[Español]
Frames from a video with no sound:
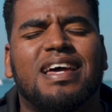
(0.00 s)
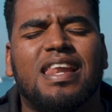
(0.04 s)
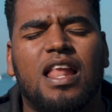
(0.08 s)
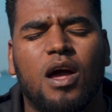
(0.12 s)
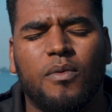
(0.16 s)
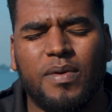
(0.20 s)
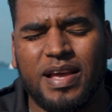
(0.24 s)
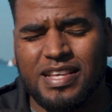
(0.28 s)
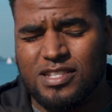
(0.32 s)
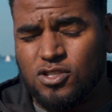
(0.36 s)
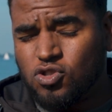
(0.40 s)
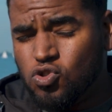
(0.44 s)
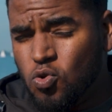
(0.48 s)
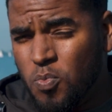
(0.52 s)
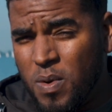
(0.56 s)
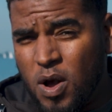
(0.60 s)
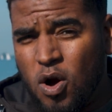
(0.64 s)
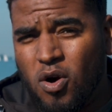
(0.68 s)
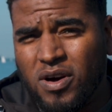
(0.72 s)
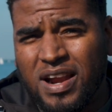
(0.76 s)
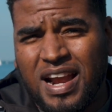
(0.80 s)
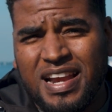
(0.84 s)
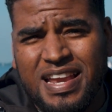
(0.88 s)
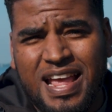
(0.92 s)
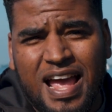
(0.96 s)
a la vez su
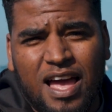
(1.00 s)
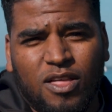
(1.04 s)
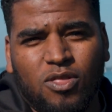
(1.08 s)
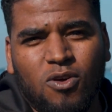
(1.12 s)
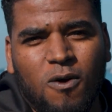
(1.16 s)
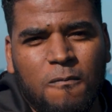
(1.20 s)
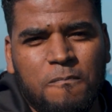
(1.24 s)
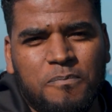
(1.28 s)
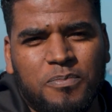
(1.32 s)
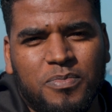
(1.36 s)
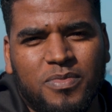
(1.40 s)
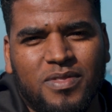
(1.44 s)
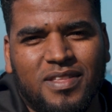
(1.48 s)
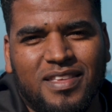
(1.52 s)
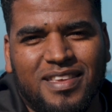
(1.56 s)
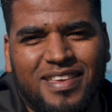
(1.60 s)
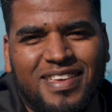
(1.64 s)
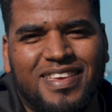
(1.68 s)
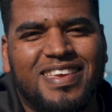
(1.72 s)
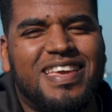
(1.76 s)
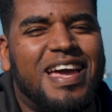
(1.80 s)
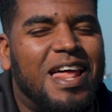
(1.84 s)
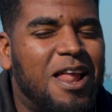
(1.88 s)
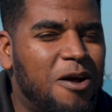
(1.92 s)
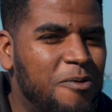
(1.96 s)
mejor aliado
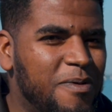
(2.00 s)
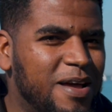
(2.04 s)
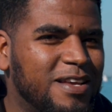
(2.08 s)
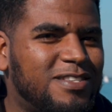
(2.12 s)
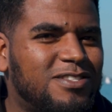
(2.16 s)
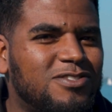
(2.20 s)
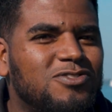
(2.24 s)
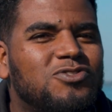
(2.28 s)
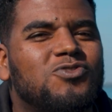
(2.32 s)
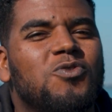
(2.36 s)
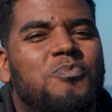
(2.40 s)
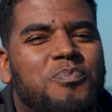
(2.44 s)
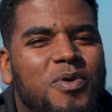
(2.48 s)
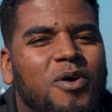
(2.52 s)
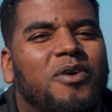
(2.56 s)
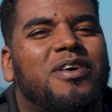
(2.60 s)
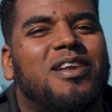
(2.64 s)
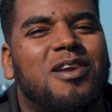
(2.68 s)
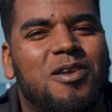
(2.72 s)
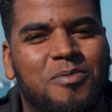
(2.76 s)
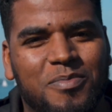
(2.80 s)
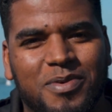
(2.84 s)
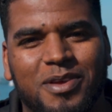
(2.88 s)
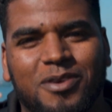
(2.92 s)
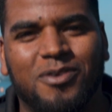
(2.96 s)
y a la vez su peor
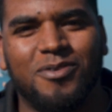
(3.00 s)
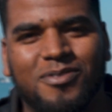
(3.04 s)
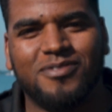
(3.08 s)
enemigo.